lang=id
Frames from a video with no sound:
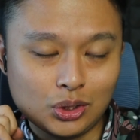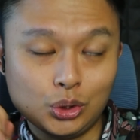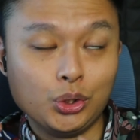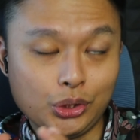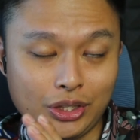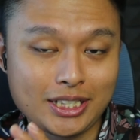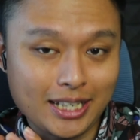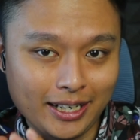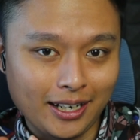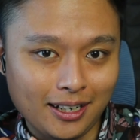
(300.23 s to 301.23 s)
untuk unit
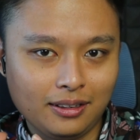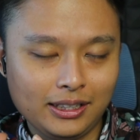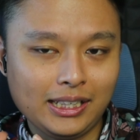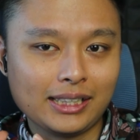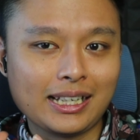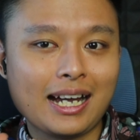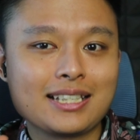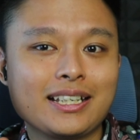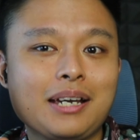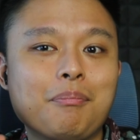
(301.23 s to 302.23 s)
saya. Ketika tangan
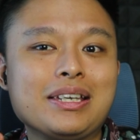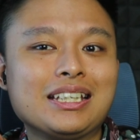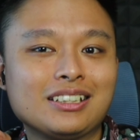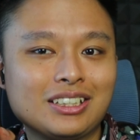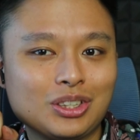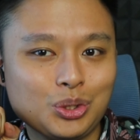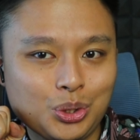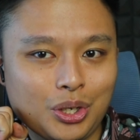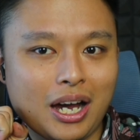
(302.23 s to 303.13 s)
saya menyentuh